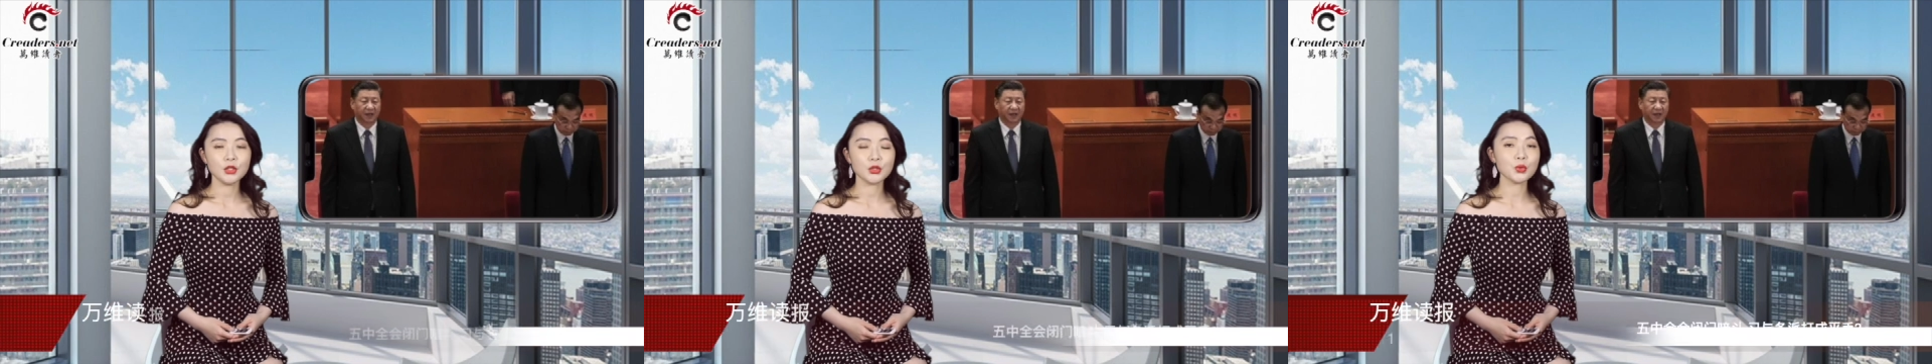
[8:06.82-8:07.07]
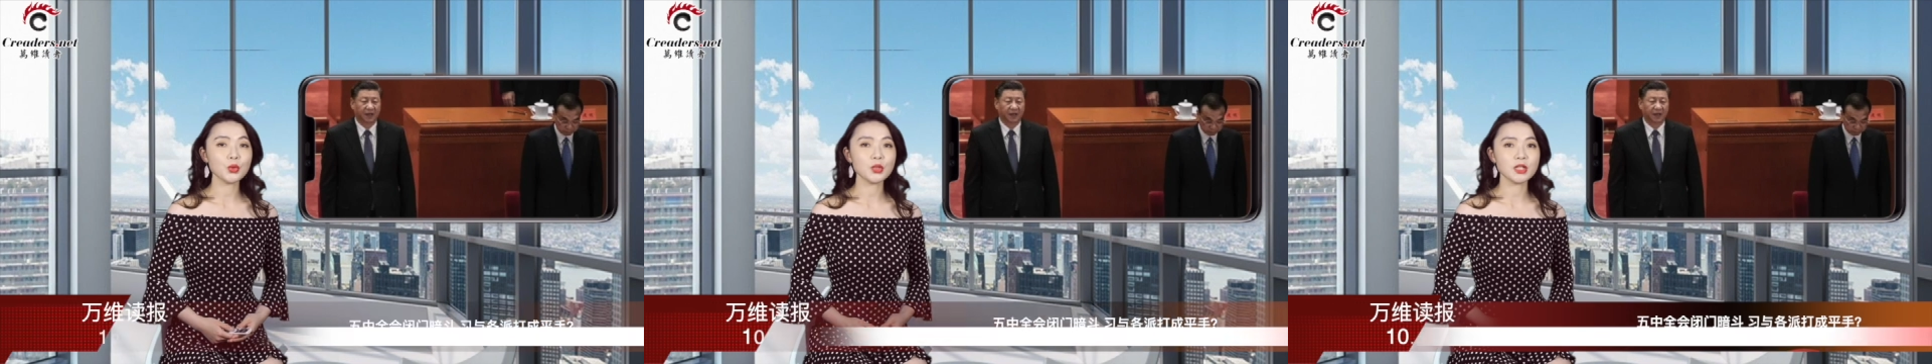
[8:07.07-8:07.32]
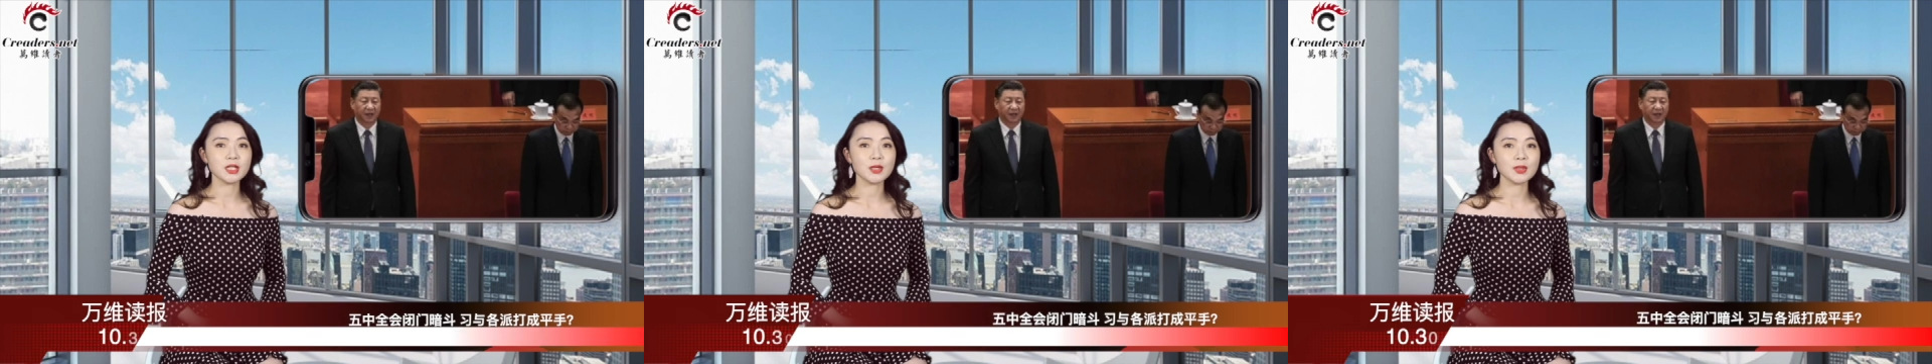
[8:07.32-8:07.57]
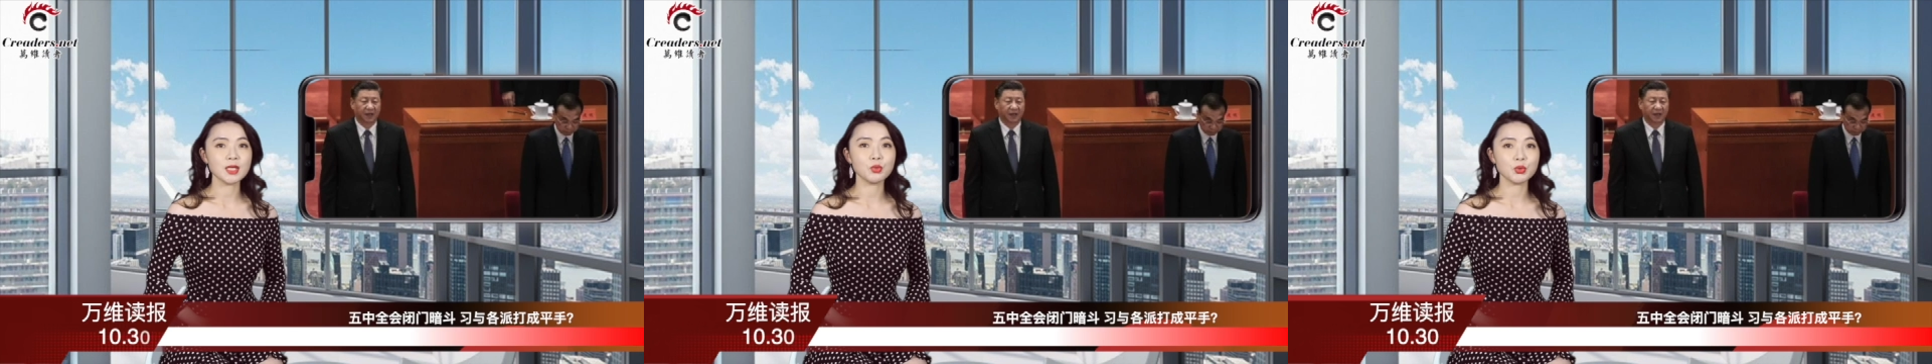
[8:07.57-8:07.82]
中共十
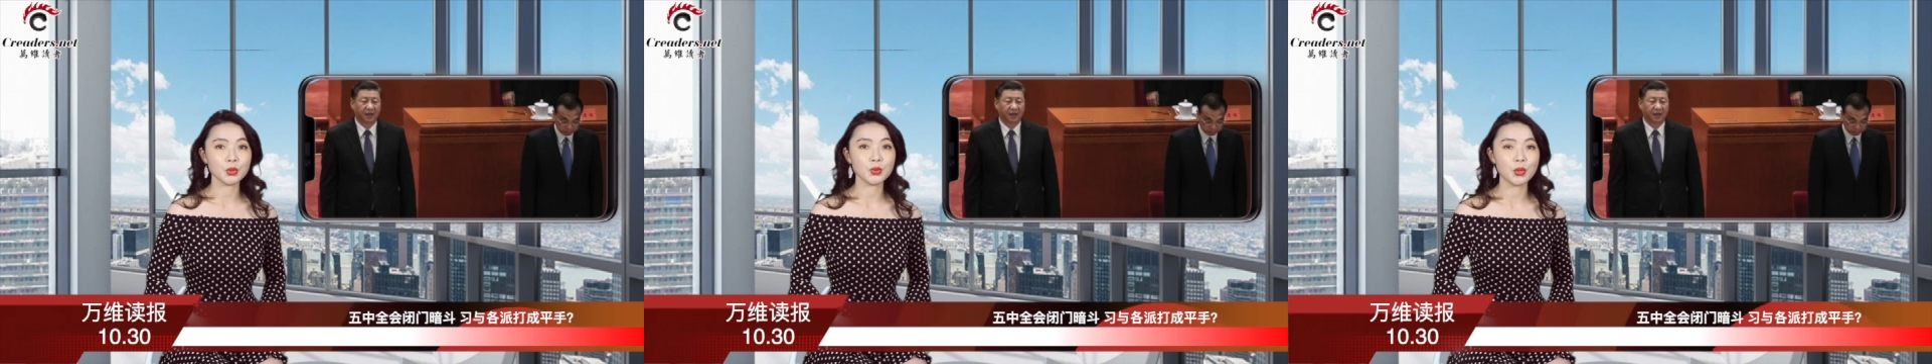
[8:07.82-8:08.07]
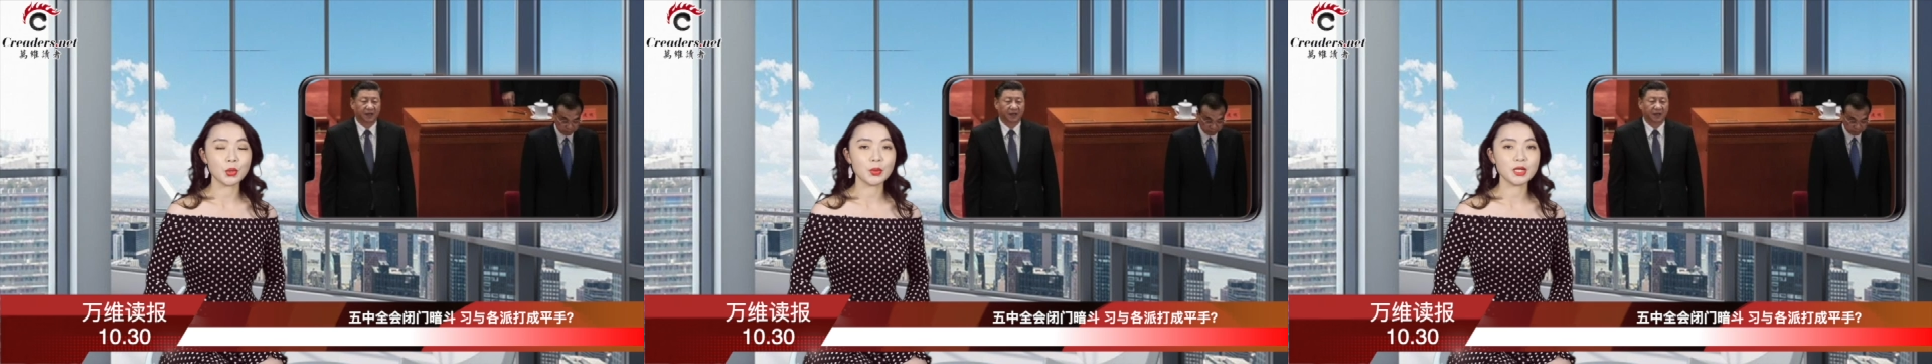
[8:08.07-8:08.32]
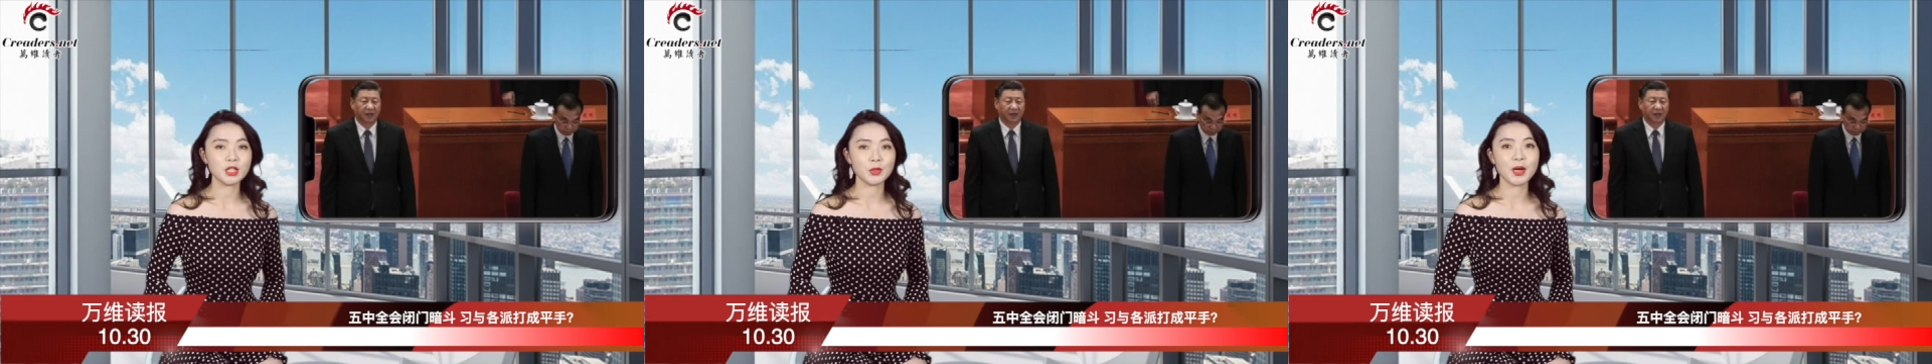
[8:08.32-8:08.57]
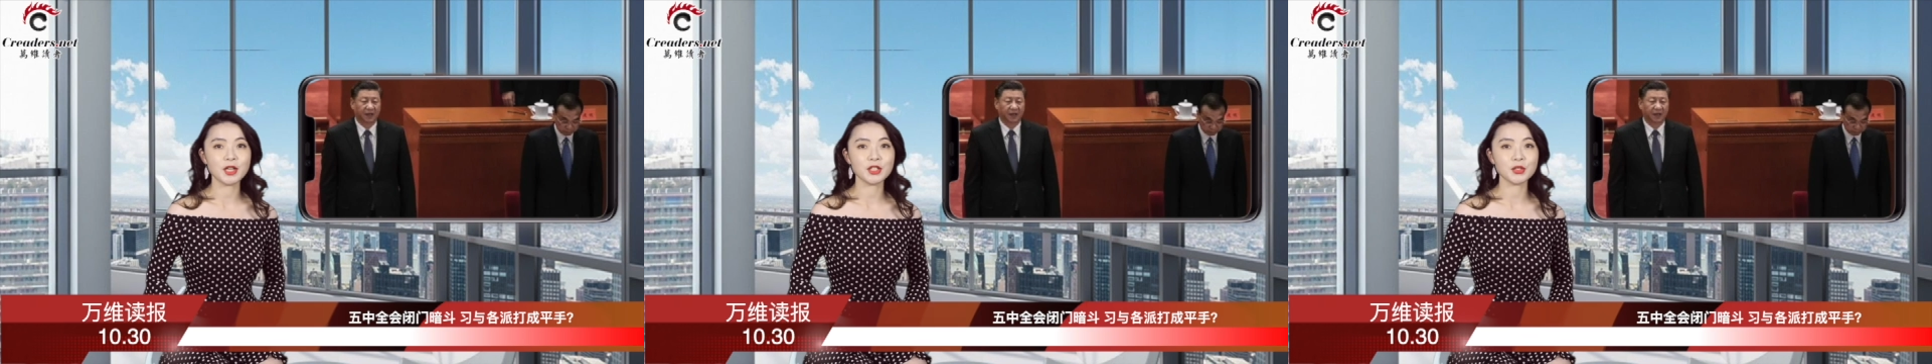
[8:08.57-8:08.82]
九届五中全会
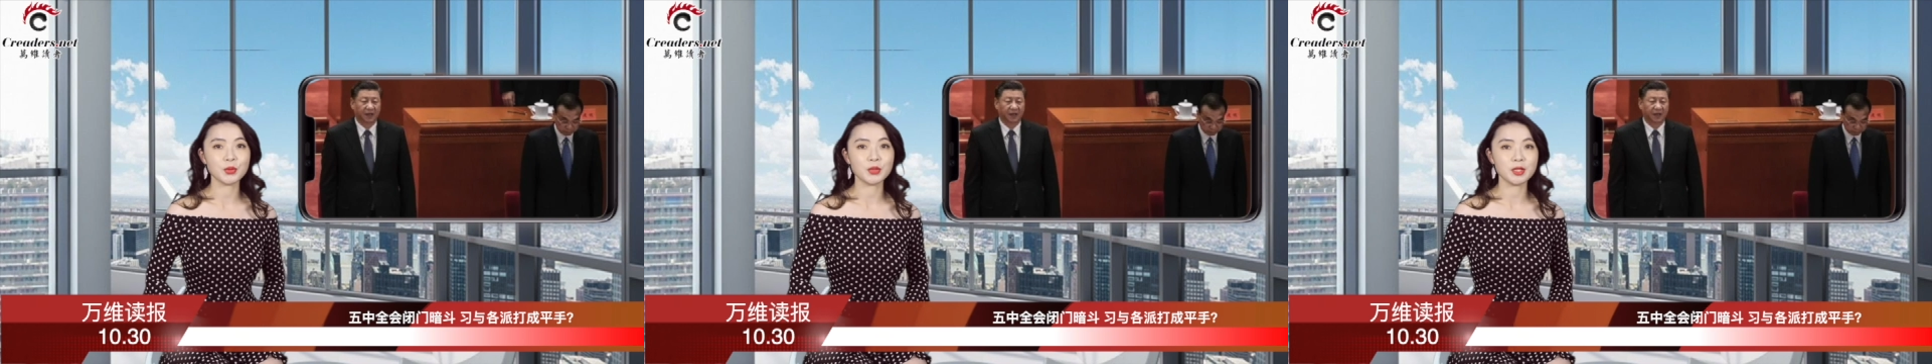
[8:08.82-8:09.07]
十月二十九